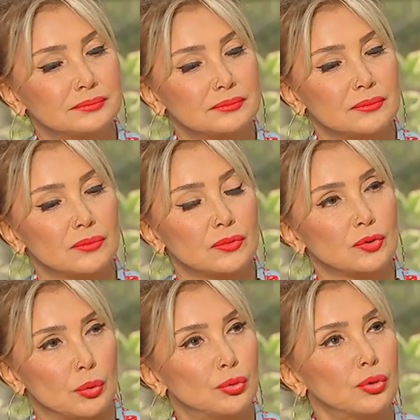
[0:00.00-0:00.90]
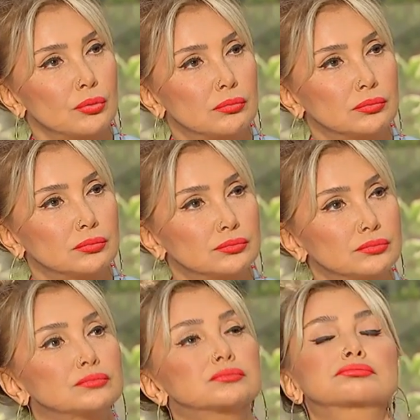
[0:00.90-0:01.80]
ya. Yani o evitalar,
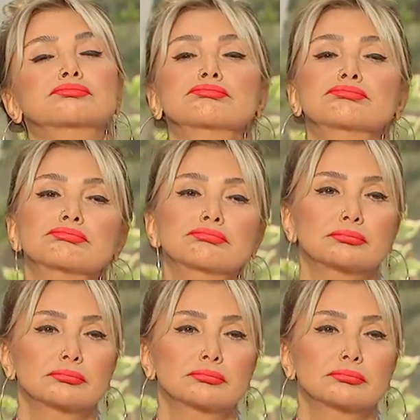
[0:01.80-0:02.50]
cartlar, curtlar